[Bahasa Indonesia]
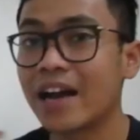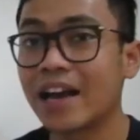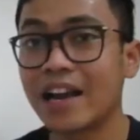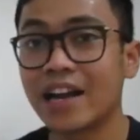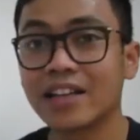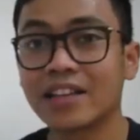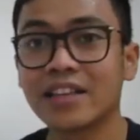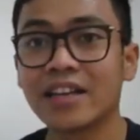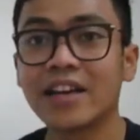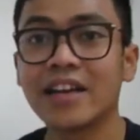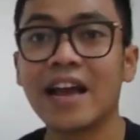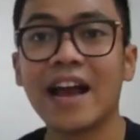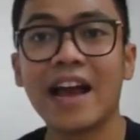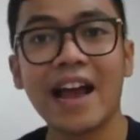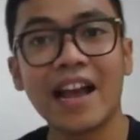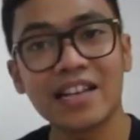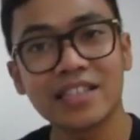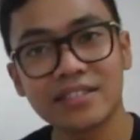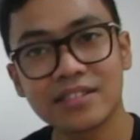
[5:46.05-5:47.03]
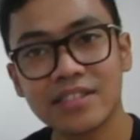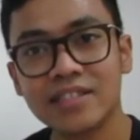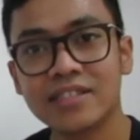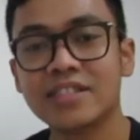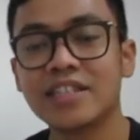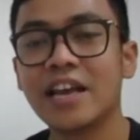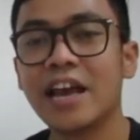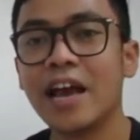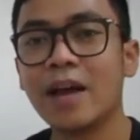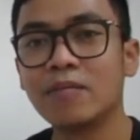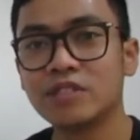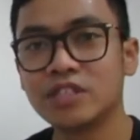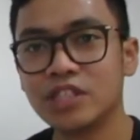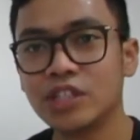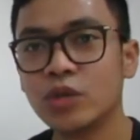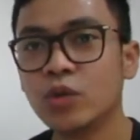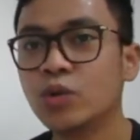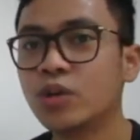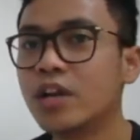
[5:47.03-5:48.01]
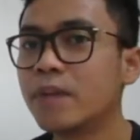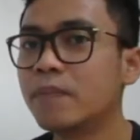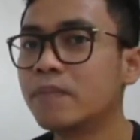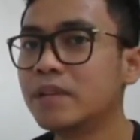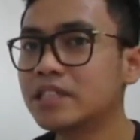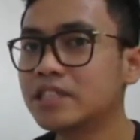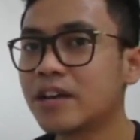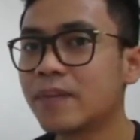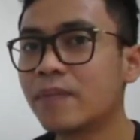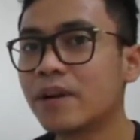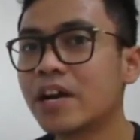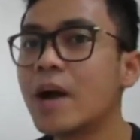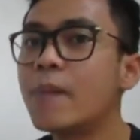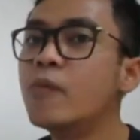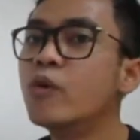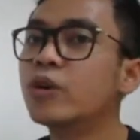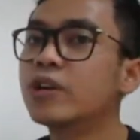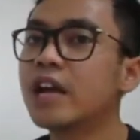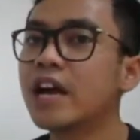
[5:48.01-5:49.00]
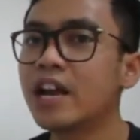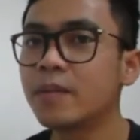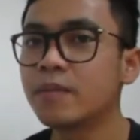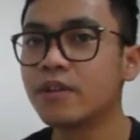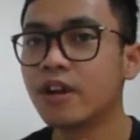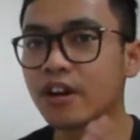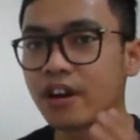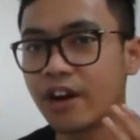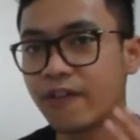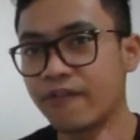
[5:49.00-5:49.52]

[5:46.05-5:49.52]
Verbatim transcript: karakter yang eksis di MCU dan bisa bergabung dalam Dark